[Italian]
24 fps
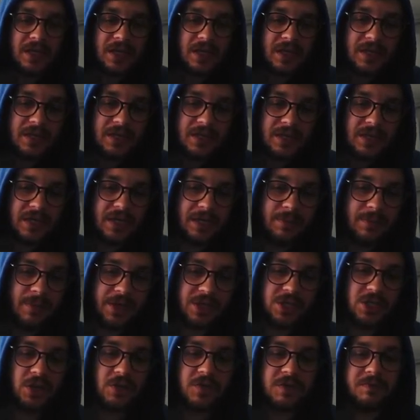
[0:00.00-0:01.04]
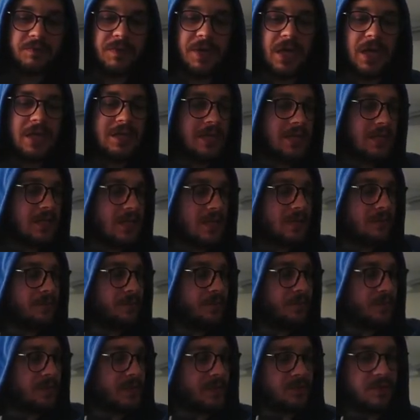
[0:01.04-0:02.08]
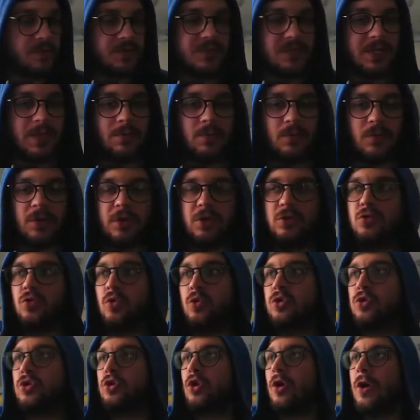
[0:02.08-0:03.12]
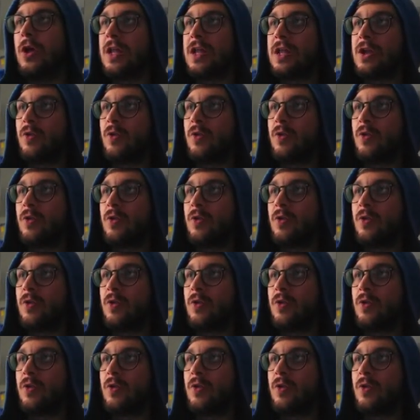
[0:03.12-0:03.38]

Eh, Marcello, spegniti. Spostiamo il tutto.